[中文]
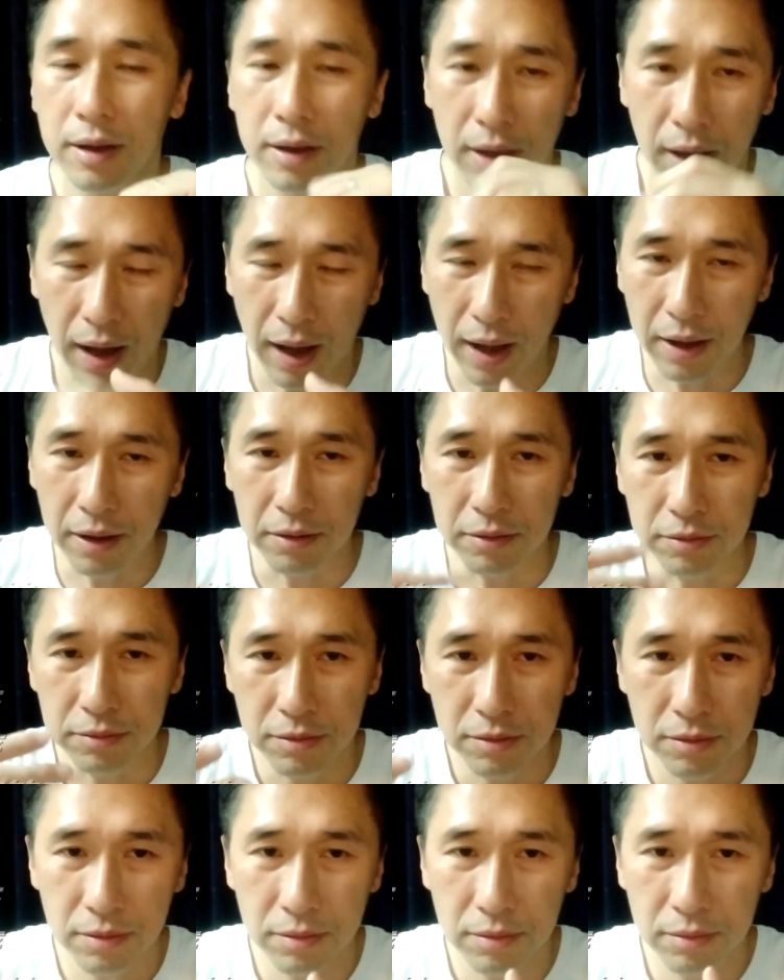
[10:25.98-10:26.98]
还有，
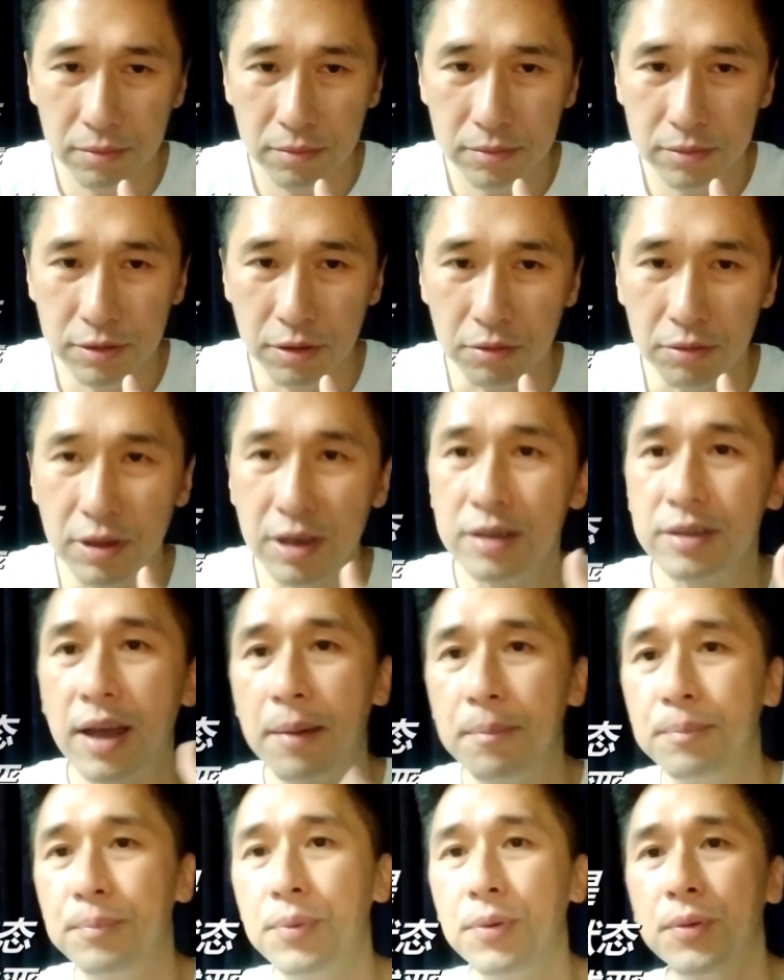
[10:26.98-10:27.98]
就第
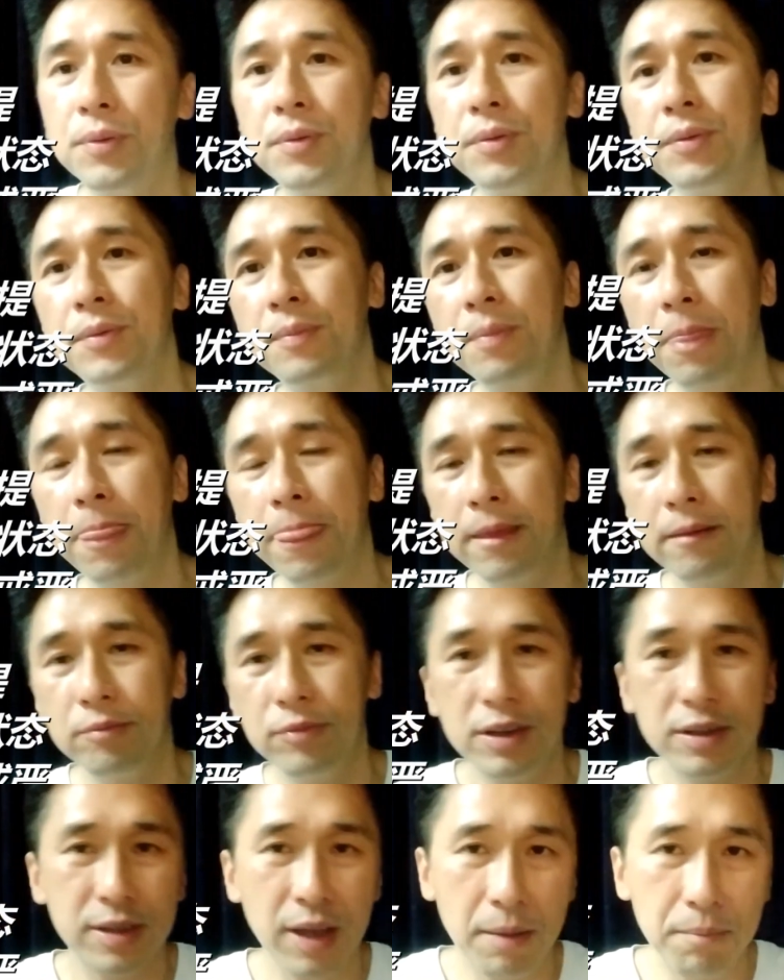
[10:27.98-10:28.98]
三步，
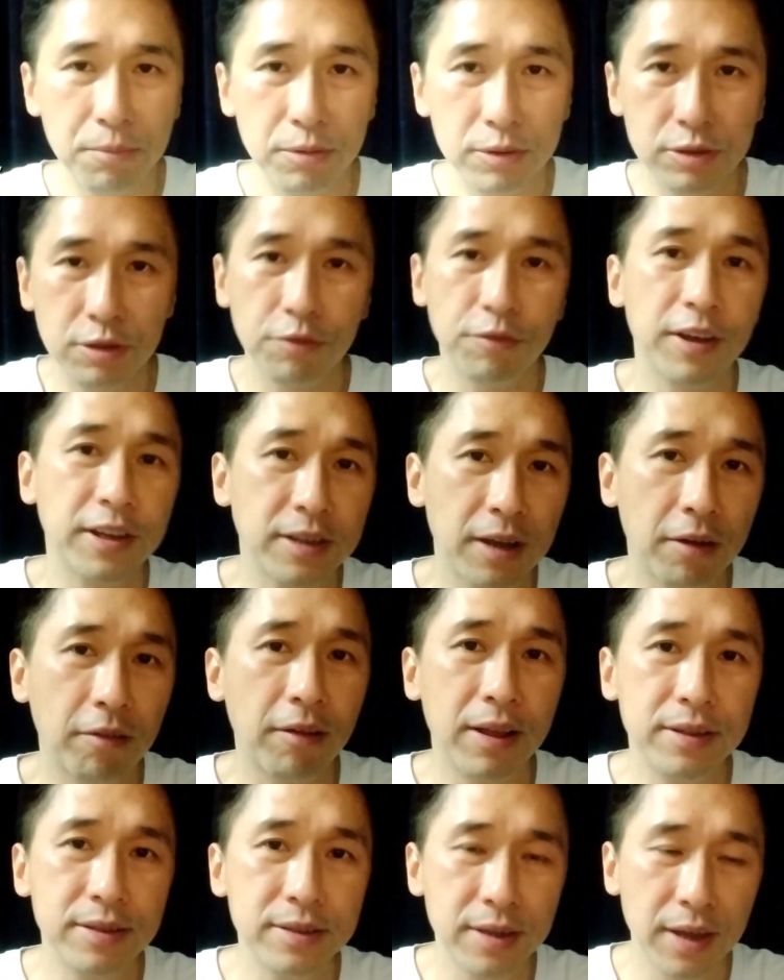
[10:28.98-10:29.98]
第三步是非常
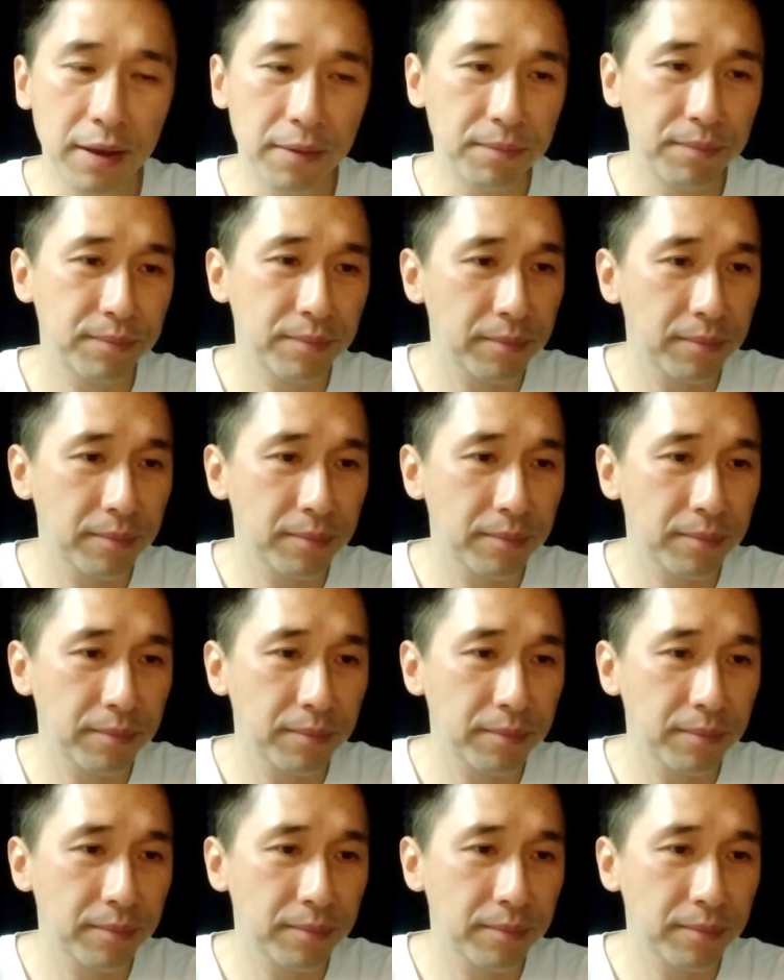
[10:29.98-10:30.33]
关键。